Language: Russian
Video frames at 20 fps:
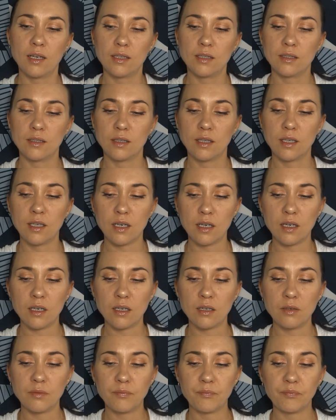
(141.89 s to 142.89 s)
Э,
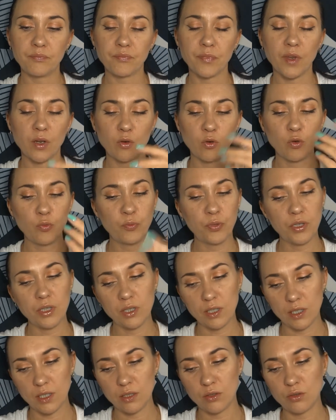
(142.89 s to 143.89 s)
я
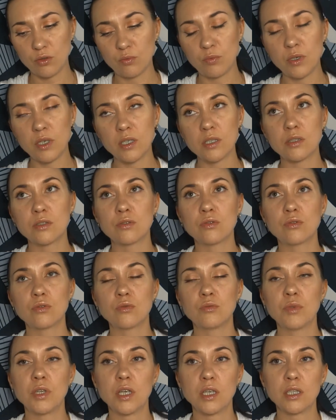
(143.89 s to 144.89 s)
купила эту базу, у
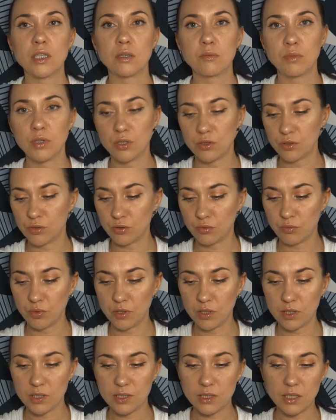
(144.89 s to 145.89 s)
меня там еще
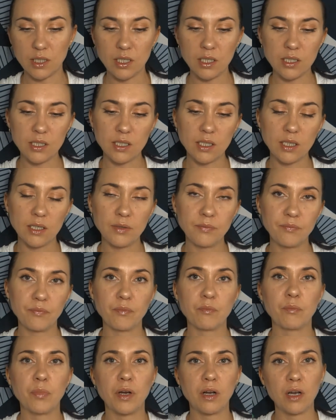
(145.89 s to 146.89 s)
была скидка,
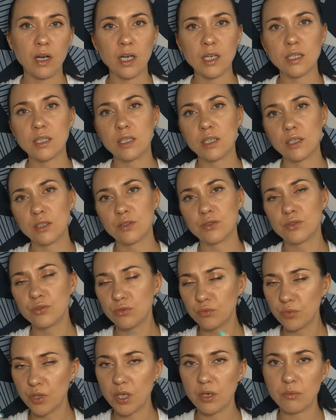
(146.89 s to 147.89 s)
по карте еще
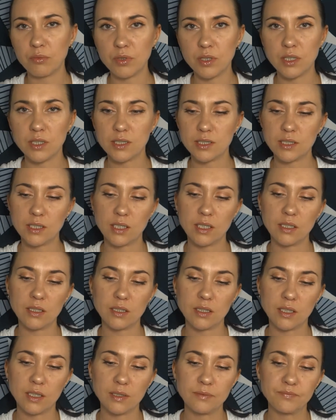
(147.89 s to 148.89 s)
у меня была
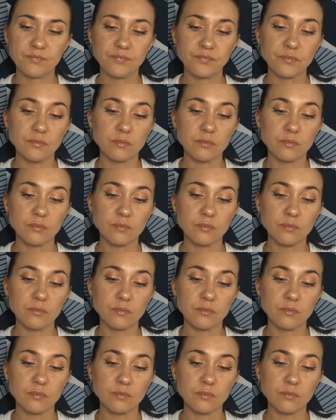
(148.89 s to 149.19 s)
скидка.